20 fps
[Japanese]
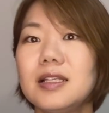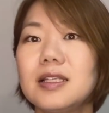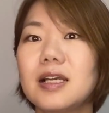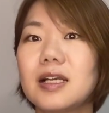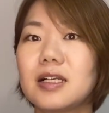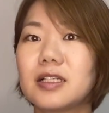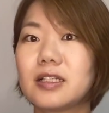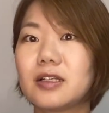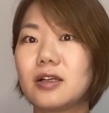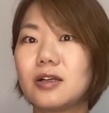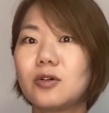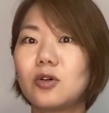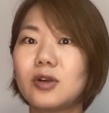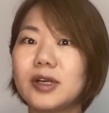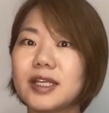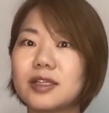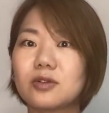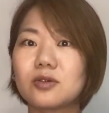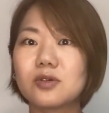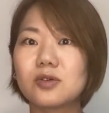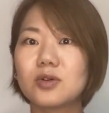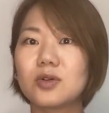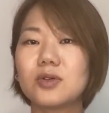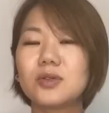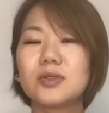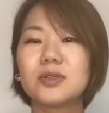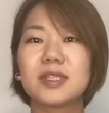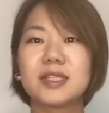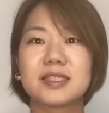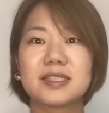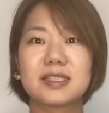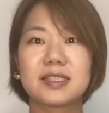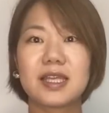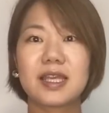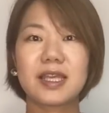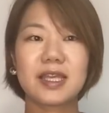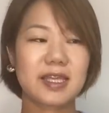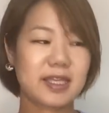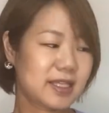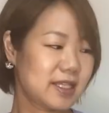なんかこれとこうでし
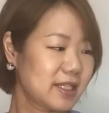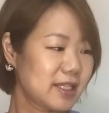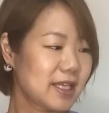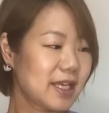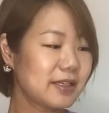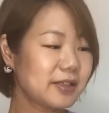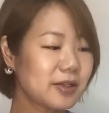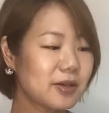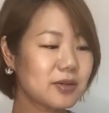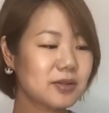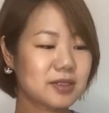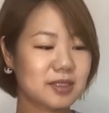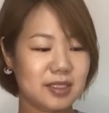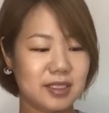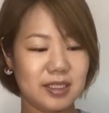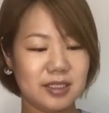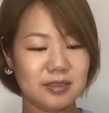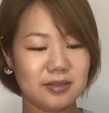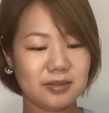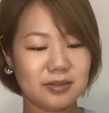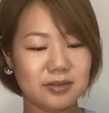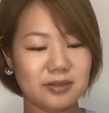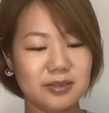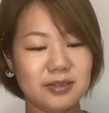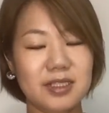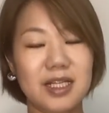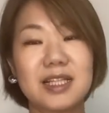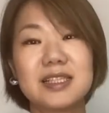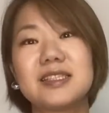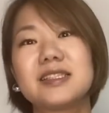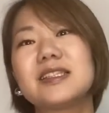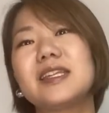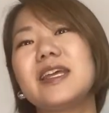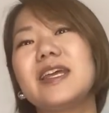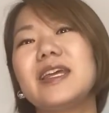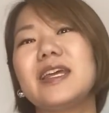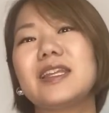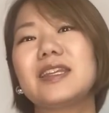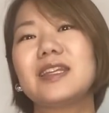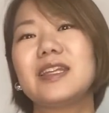てやるよっていう感じ
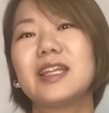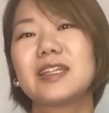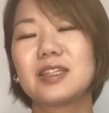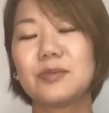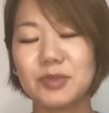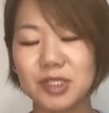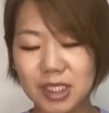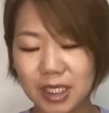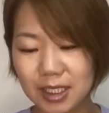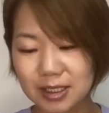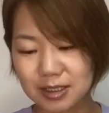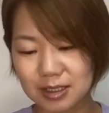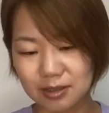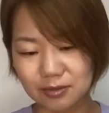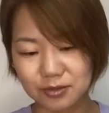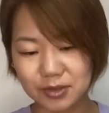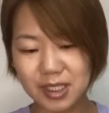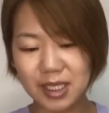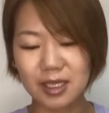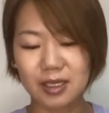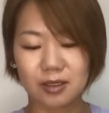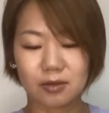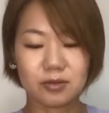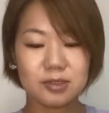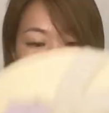で やってみたかったので、